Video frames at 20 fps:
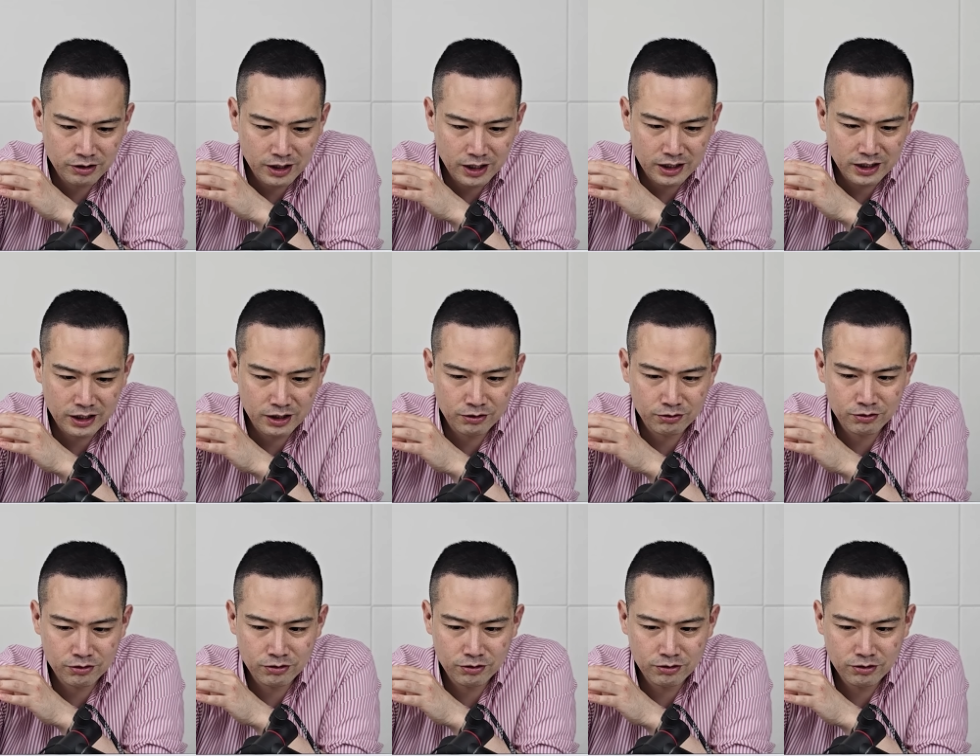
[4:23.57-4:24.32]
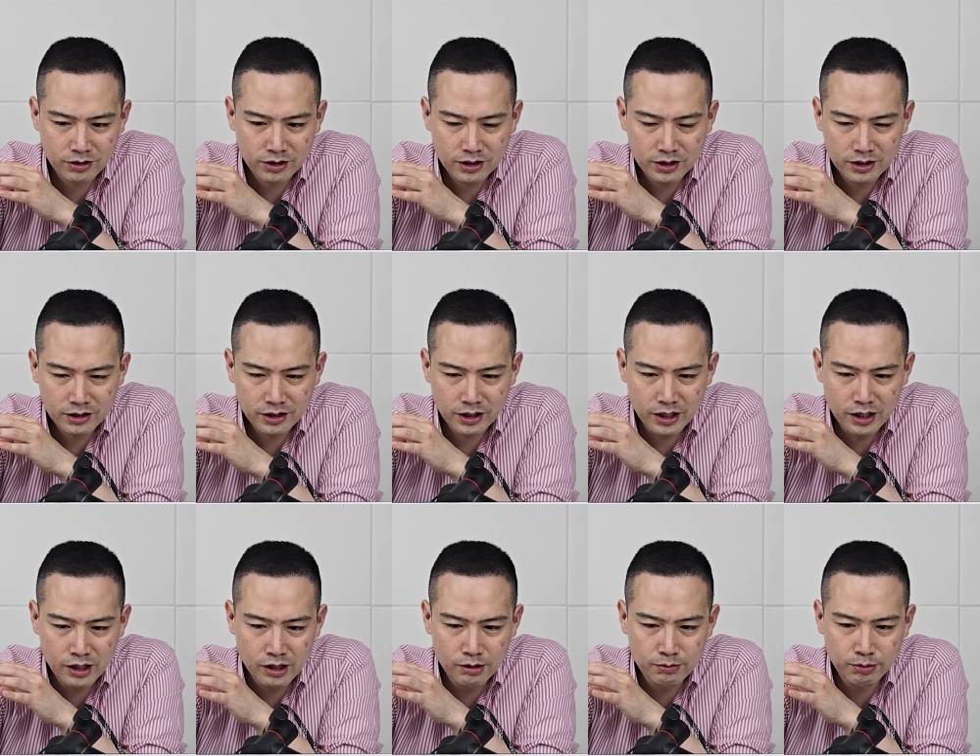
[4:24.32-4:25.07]
까다롭고. 근데
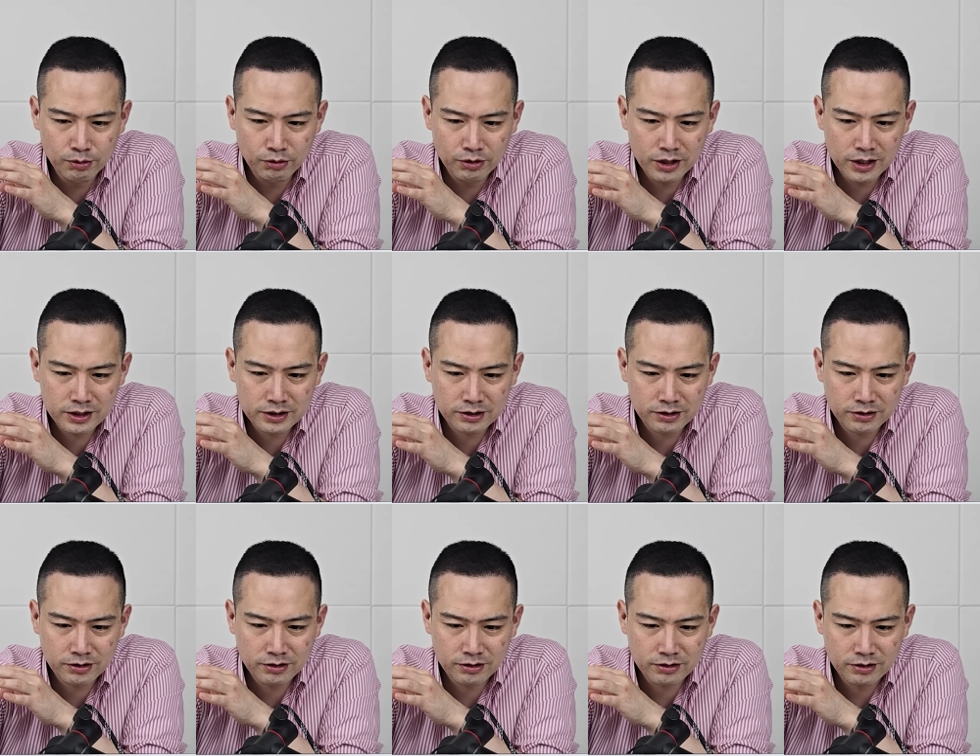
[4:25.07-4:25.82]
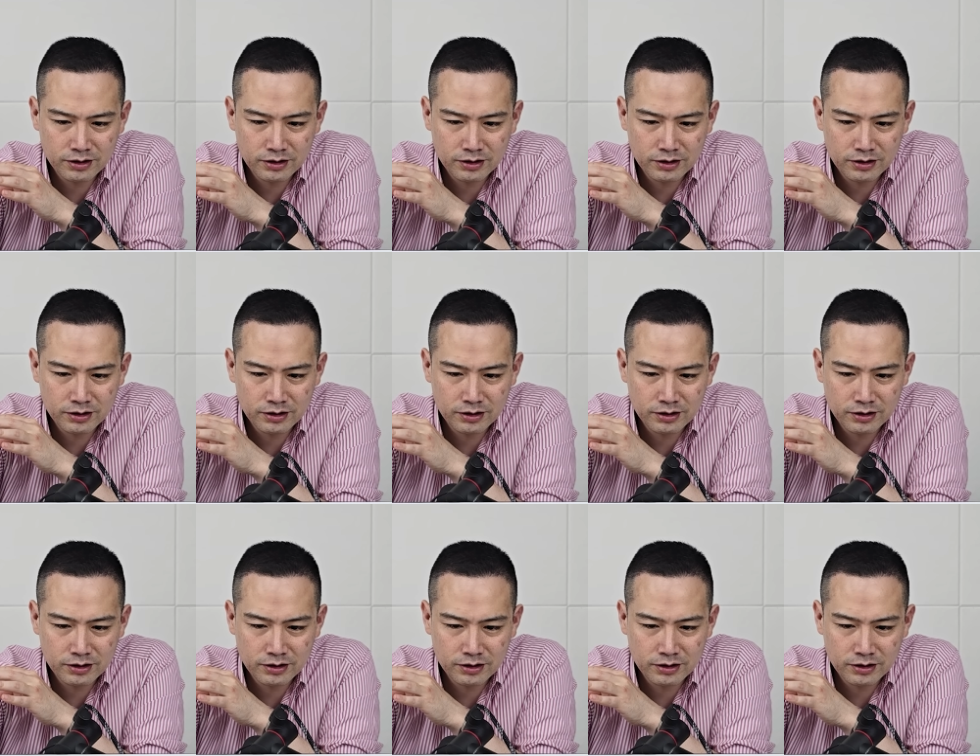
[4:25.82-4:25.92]
일본에서